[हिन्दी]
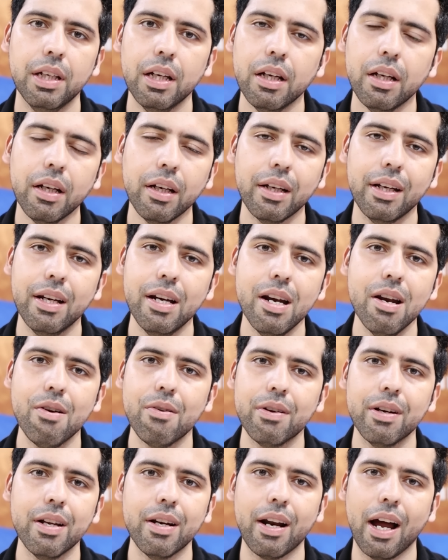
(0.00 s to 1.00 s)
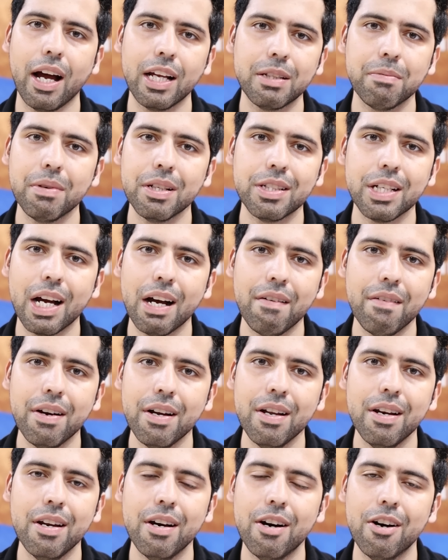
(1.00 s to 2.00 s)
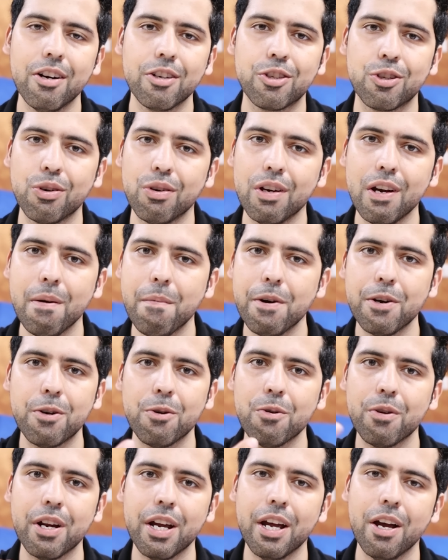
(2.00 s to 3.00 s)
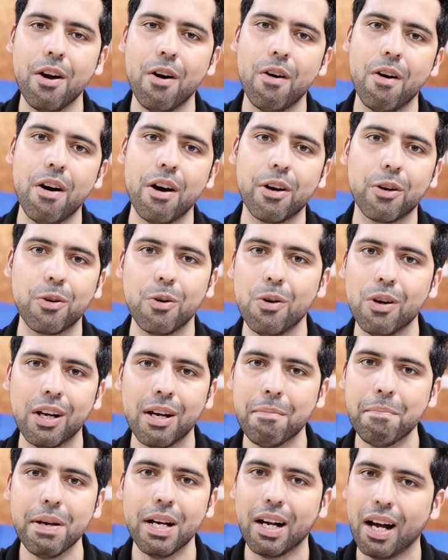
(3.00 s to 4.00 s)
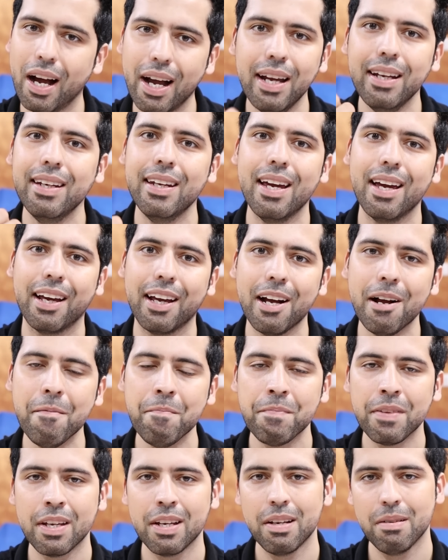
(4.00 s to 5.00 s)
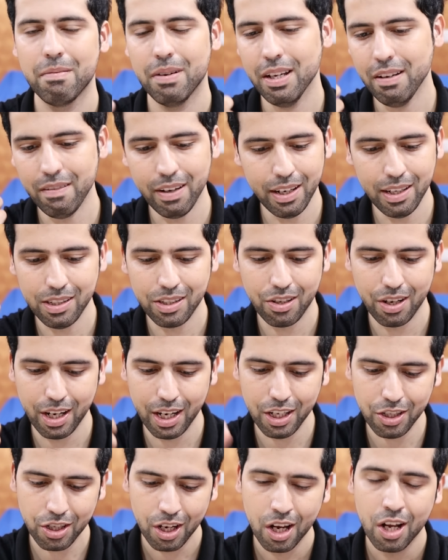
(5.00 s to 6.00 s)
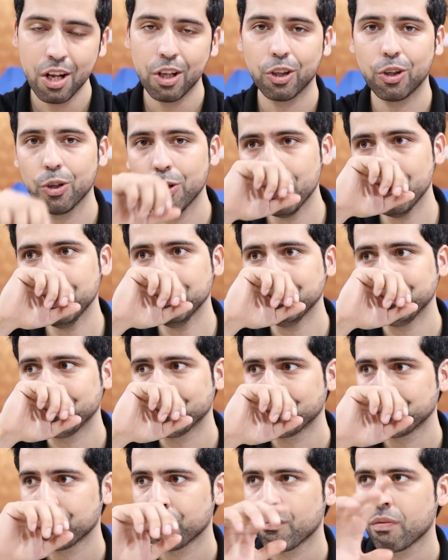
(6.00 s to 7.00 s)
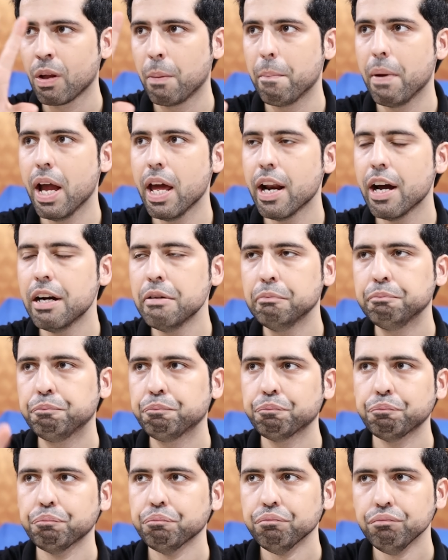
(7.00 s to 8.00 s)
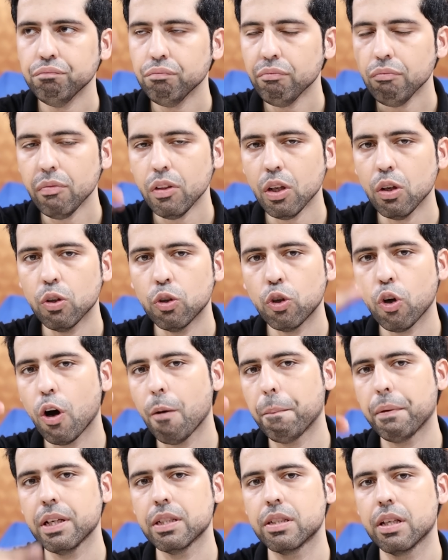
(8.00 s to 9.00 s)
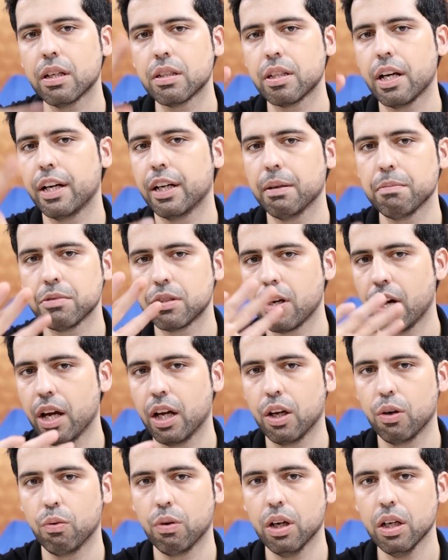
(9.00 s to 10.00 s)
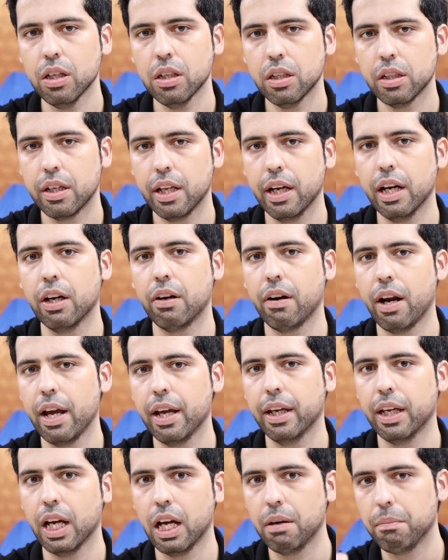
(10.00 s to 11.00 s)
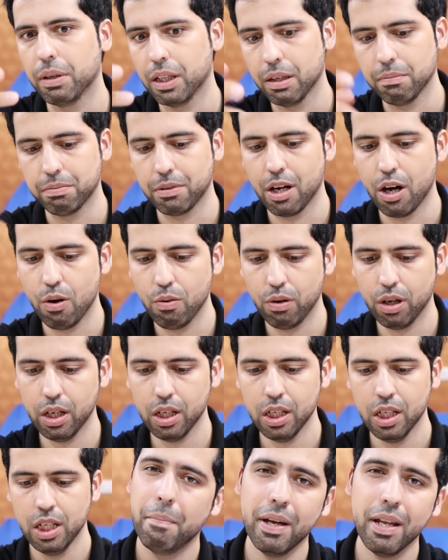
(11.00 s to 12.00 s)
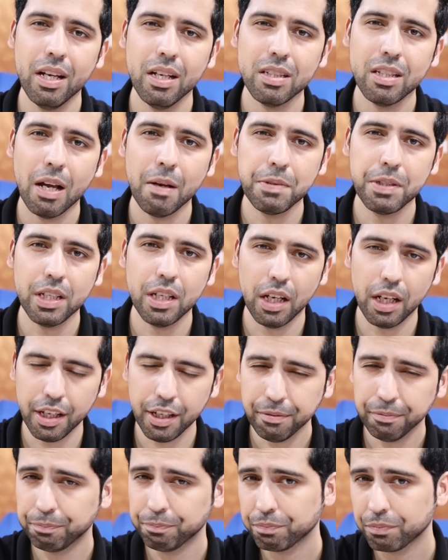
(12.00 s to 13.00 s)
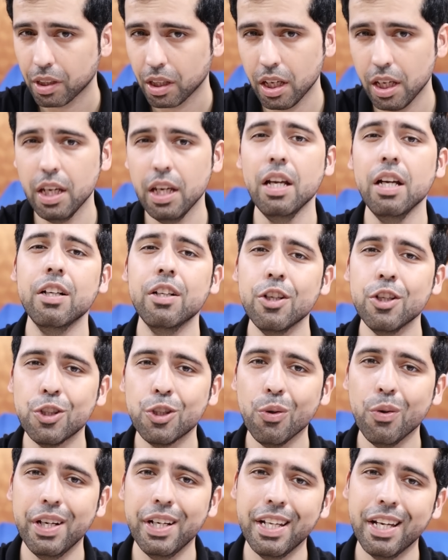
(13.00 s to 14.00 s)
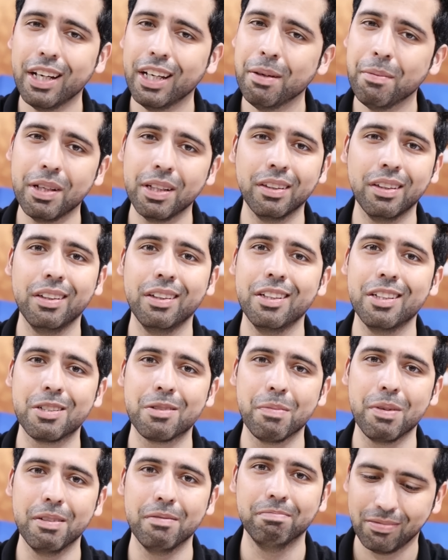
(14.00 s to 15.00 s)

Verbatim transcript: यार इन लोगों ने राजमा चावल और छोले भटूरे और गोलगप्पे खाए नहीं है क्या भाई वेरी स्ट्रेंज तो मैं ना टॉप के सिक्स आइटम्स ट्राई करूंगा ठीक है ट्राई क्या मतलब खाऊंगा मेरे हिसाब से यार एक डिश तो इंडिया की बनती थी इसमें